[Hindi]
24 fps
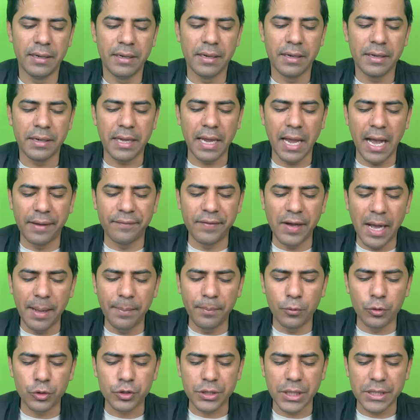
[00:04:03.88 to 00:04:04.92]
कि
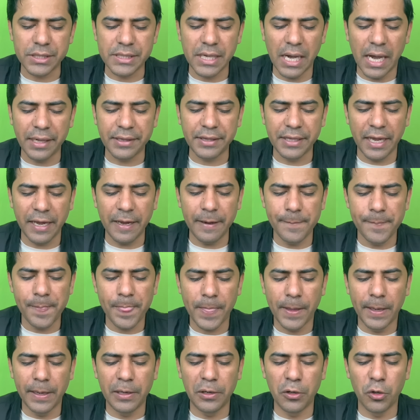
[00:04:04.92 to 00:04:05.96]
अवाम उसके साथ है
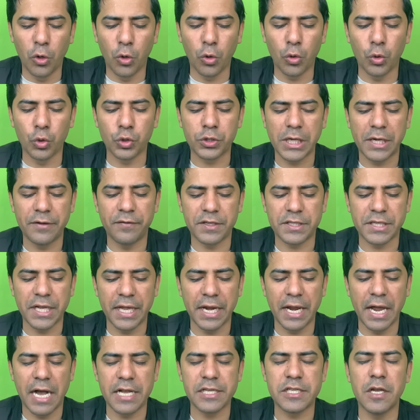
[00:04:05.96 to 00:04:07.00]
लोग उसे
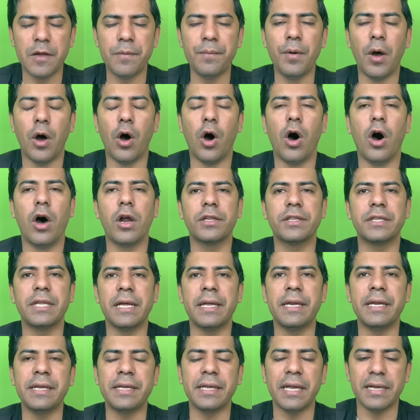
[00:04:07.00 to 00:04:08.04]
वजीर आजम और
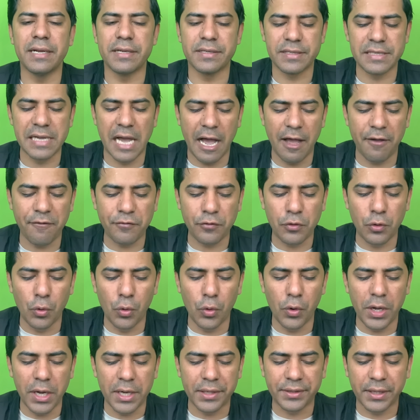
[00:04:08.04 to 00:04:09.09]
तहरीक इंसाफ को
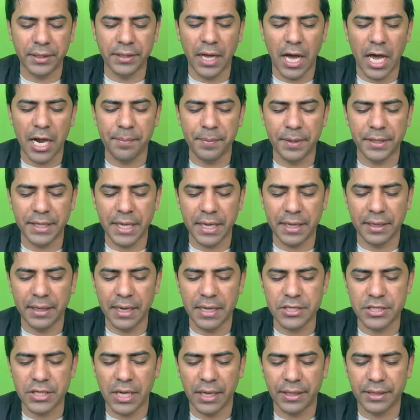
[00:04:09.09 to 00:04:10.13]
इकतदार में
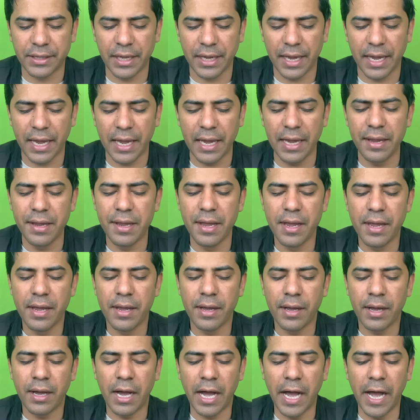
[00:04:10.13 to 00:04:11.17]
देखना चाहते हैं
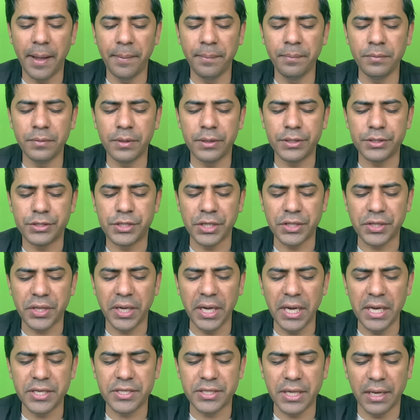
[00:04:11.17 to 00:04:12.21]
हम
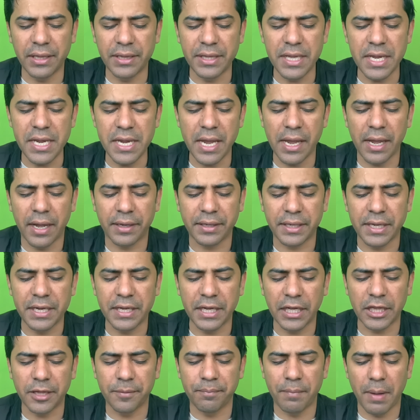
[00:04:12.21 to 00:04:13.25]
जितनी जल्दी ये
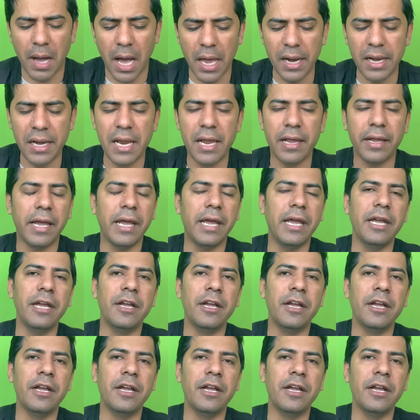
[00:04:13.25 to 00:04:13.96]
हकीकत मान लेंगे